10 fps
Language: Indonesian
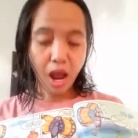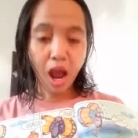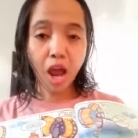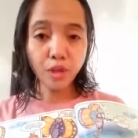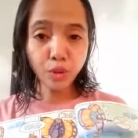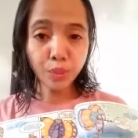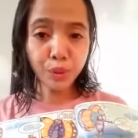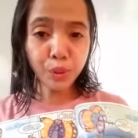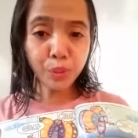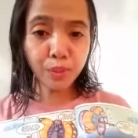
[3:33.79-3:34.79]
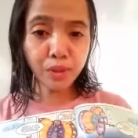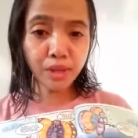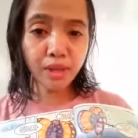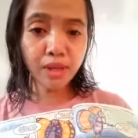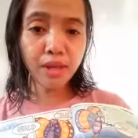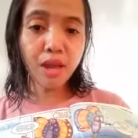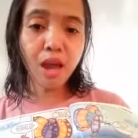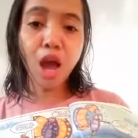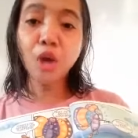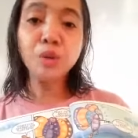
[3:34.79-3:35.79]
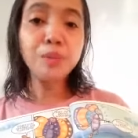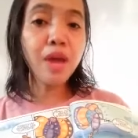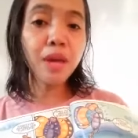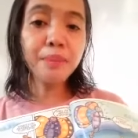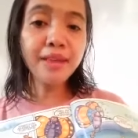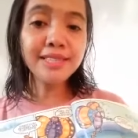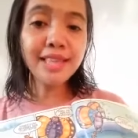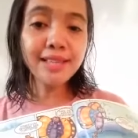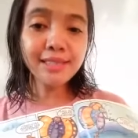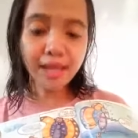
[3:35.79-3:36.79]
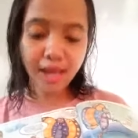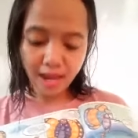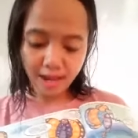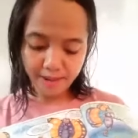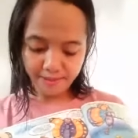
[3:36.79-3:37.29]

Hai kupu-kupi, aku baik-baik saja.